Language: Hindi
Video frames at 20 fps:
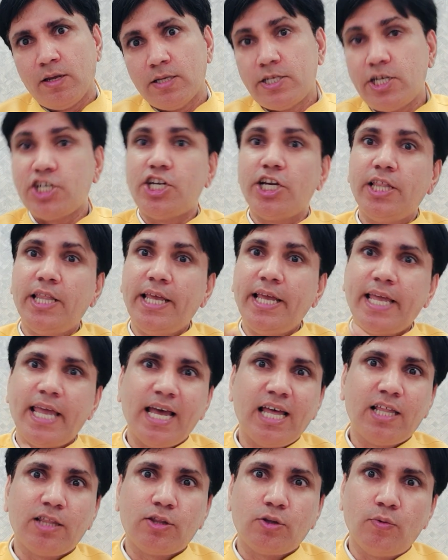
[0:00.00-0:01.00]
शिक्षित नहीं
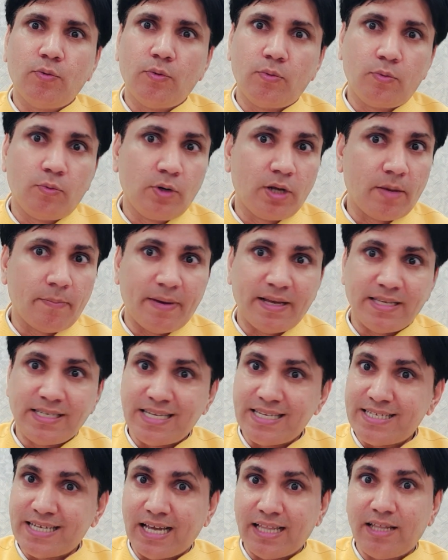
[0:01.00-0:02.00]
किया तो उनके पास
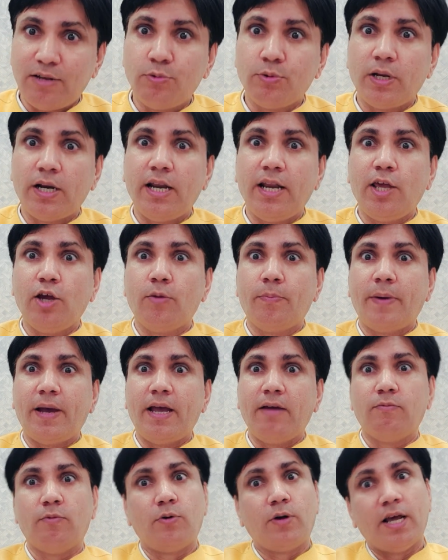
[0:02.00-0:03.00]
संसाधन उतने नहीं हो
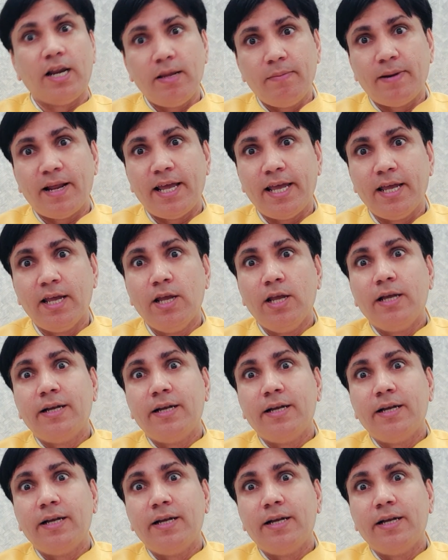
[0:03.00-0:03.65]
पाए वो गरीब रहे